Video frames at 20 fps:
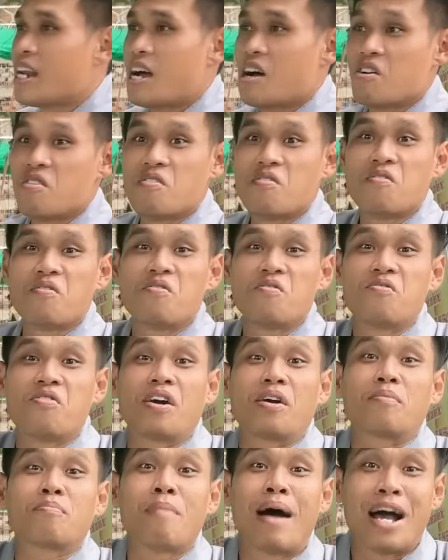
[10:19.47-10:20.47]
là
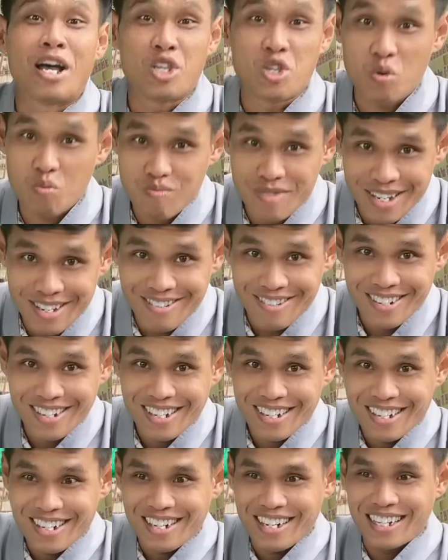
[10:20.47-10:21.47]
Phật Bà Nhúc Nhích.
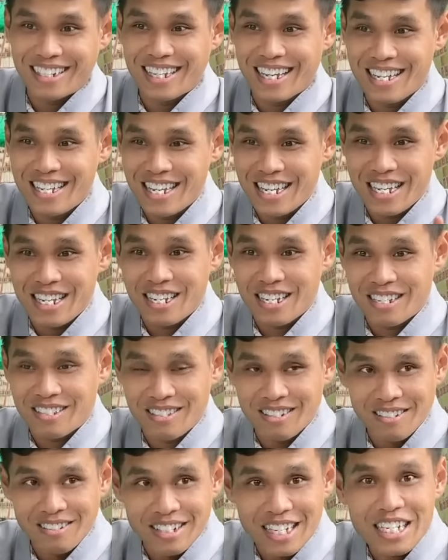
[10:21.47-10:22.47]
Là tại vì
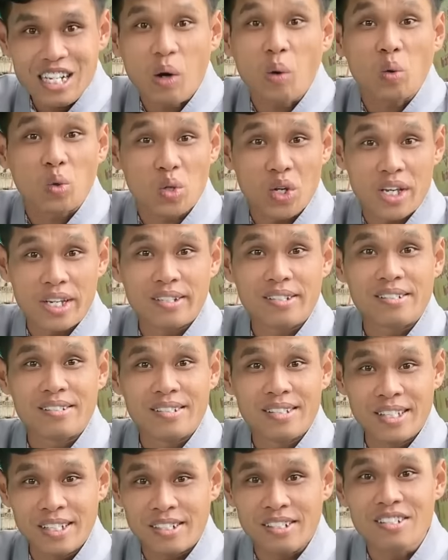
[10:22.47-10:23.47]
từ cái câu chuyện
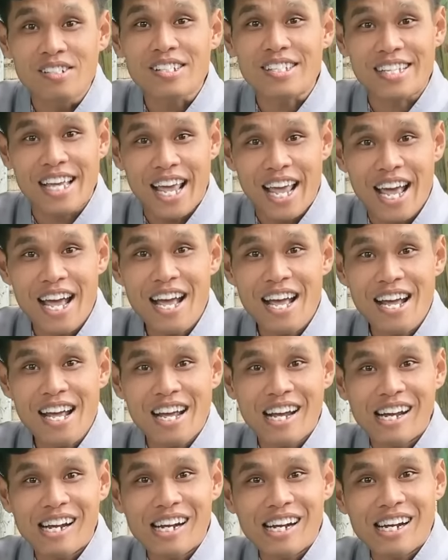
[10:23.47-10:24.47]
những đứa trẻ
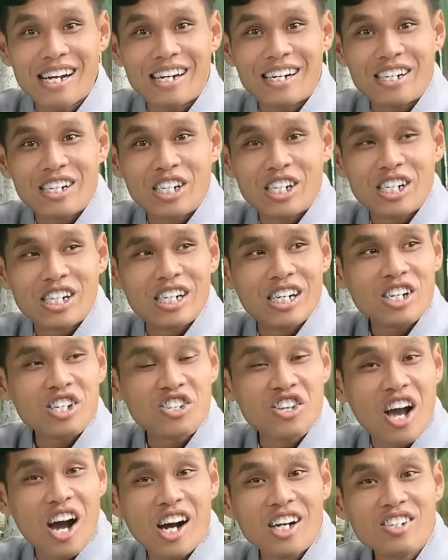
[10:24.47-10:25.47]
nó
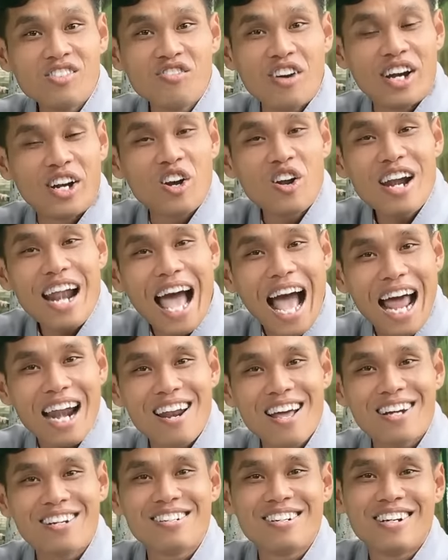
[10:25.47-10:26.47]
giỡn và nó la
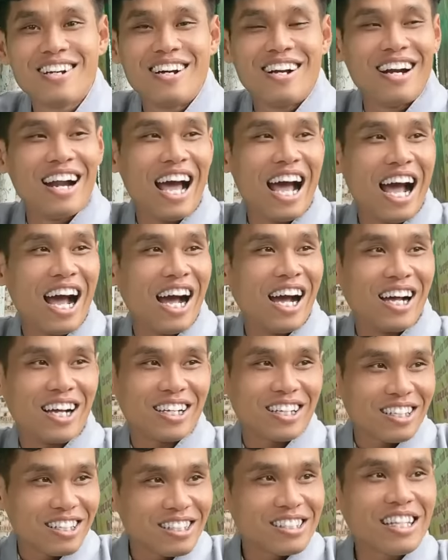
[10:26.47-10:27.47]
lên là
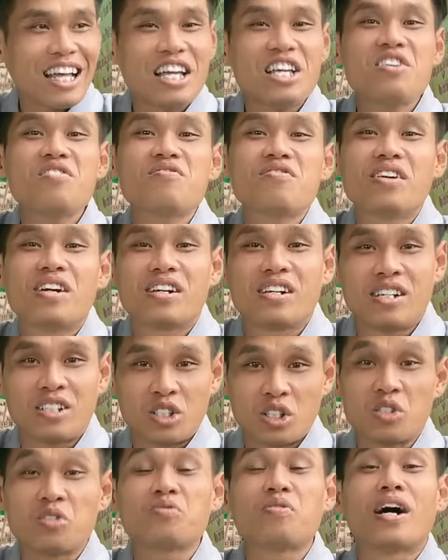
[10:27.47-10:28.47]
thấy uh,
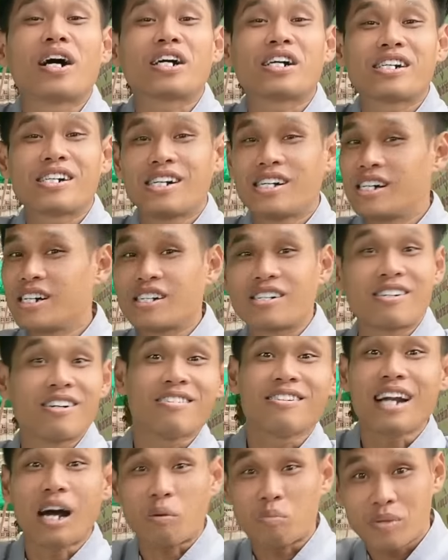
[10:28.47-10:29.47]
tượng Phật uh,
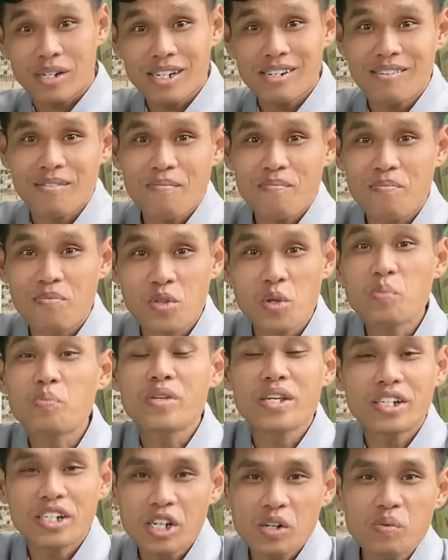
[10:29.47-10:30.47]
cử động đó, nhúc
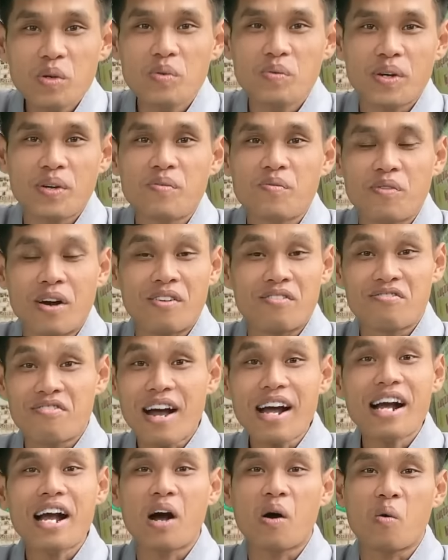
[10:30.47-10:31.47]
nhích đó quý vị, và
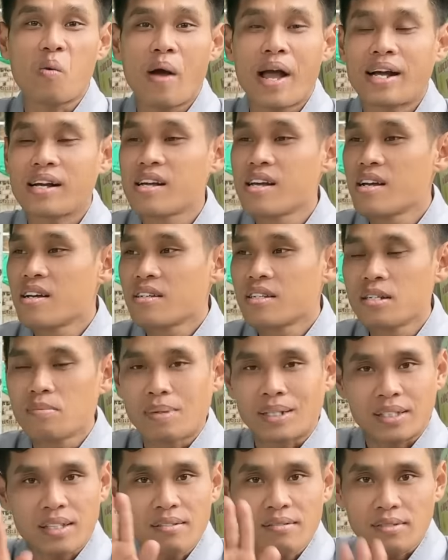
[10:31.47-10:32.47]
phát hào quang. Nhưng
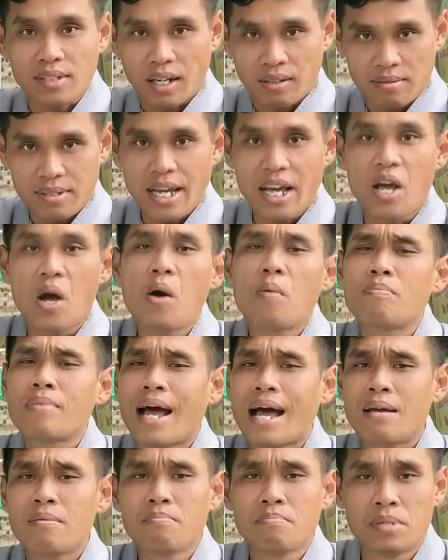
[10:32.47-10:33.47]
mà tính tận ngày hôm
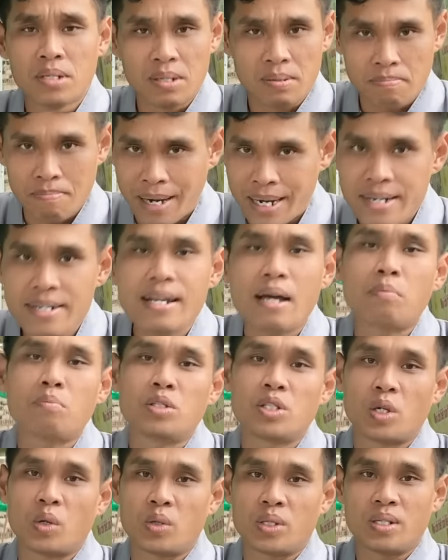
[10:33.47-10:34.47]
nay mười mấy năm
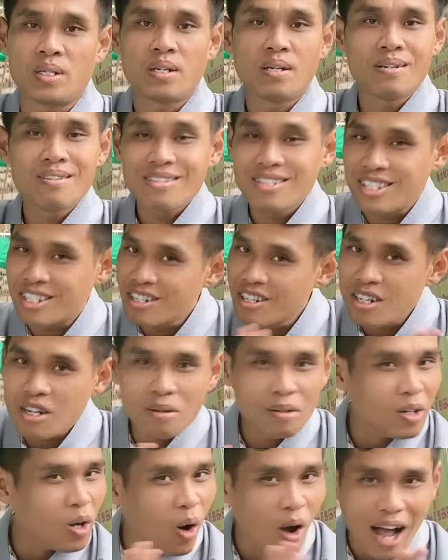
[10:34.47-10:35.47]
rồi chưa
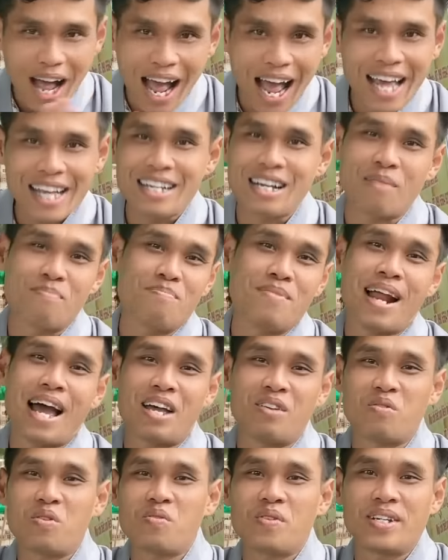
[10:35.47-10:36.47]
có ai gặp lại
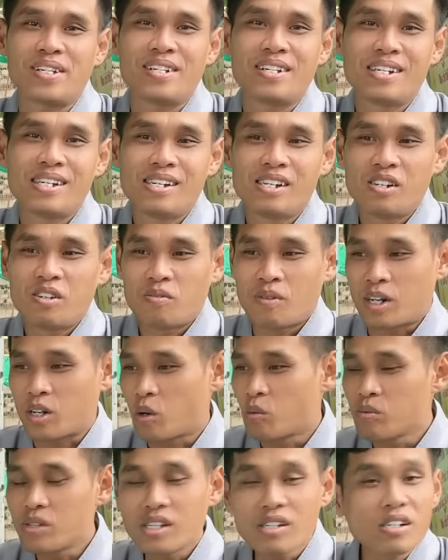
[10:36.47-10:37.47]
quý vị, và
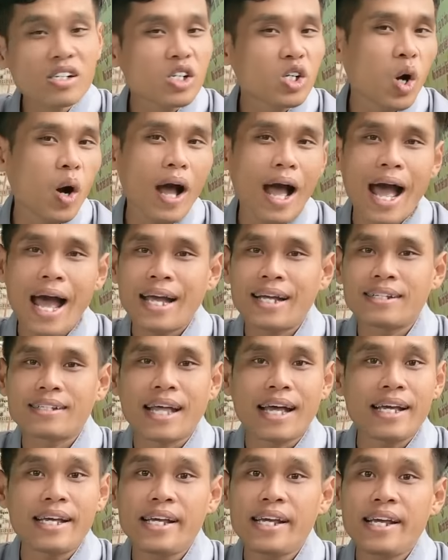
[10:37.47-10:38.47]
cũng chưa có ai
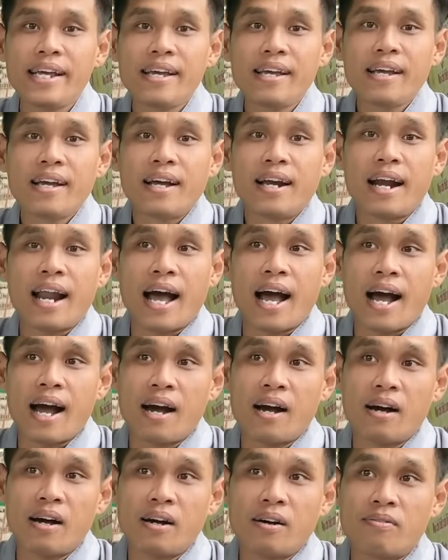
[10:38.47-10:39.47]
thấy
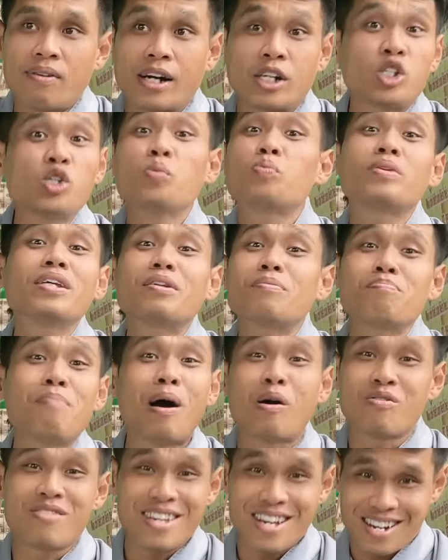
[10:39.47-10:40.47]
là Phật nhúc nhích
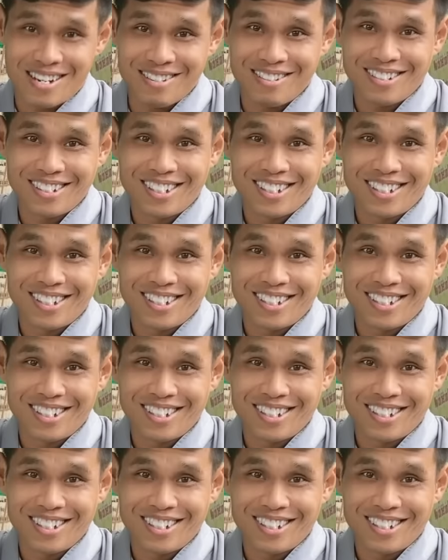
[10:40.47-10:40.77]
bao giờ.